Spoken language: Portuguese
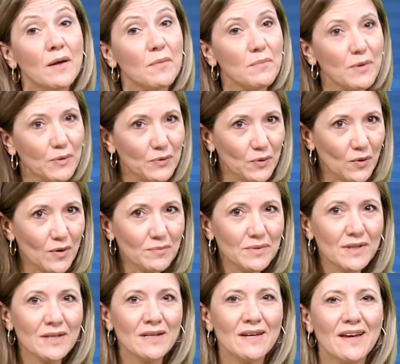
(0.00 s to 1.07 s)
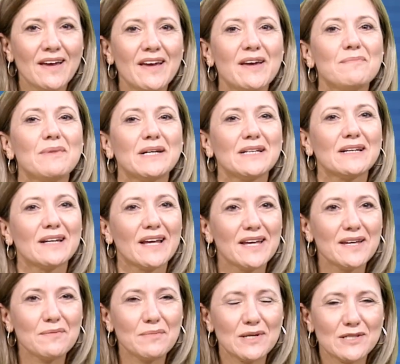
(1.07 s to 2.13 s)
Meu nome é
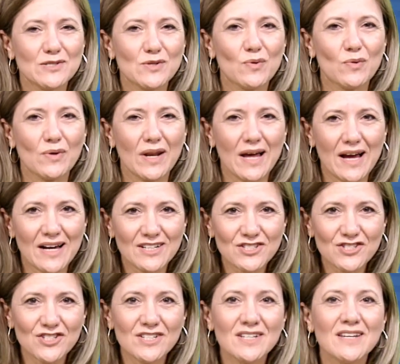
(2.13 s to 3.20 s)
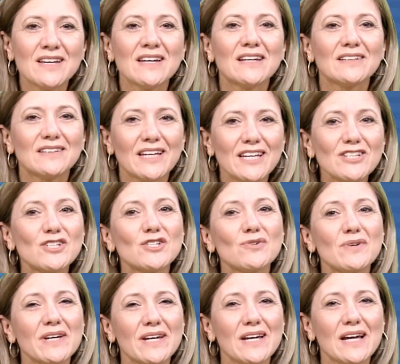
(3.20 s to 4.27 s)
Marileia Mendes Goulart Deixe um
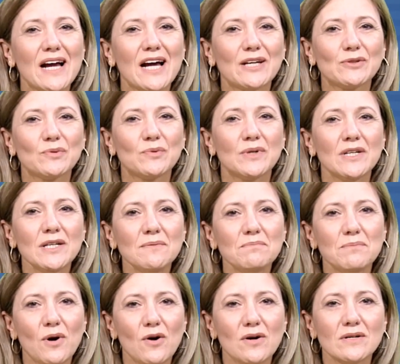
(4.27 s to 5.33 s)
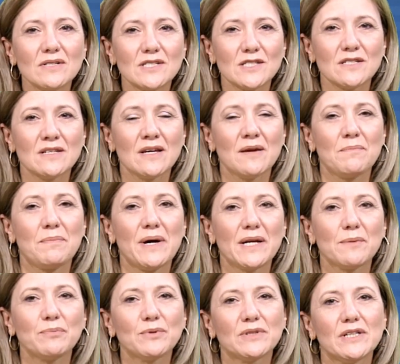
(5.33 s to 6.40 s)
recado inbox
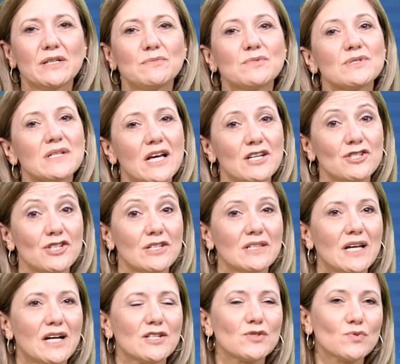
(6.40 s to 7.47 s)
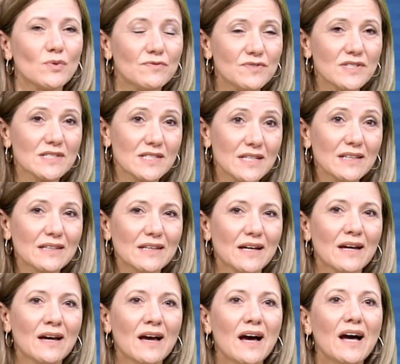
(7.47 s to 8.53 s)
para podermos agendar sua
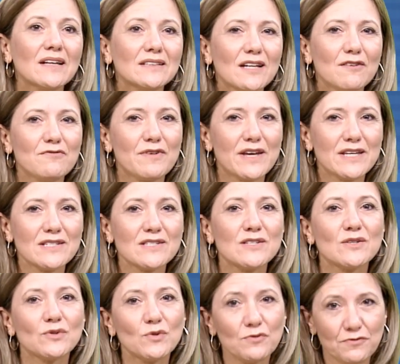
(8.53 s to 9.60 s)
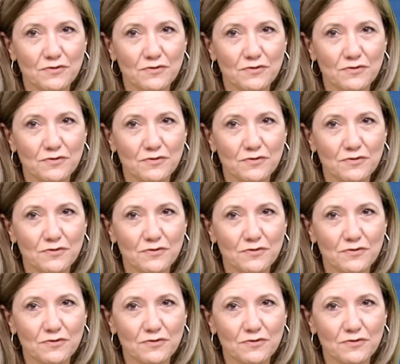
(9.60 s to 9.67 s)
visita através do